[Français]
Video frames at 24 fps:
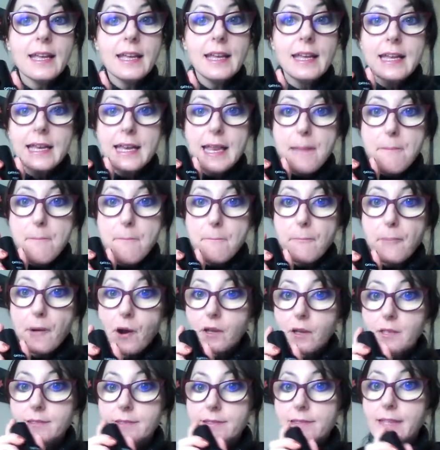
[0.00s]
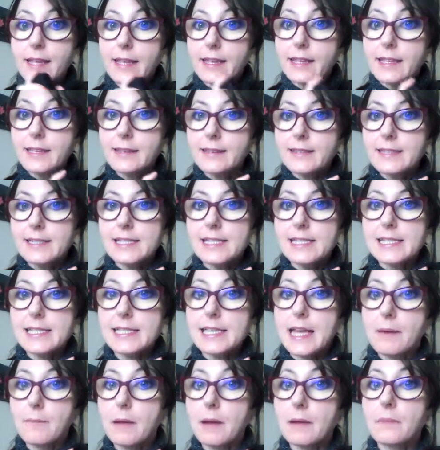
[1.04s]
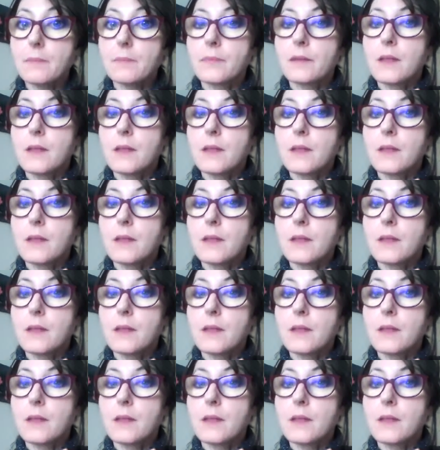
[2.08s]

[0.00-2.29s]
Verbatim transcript: les protéines de sésame.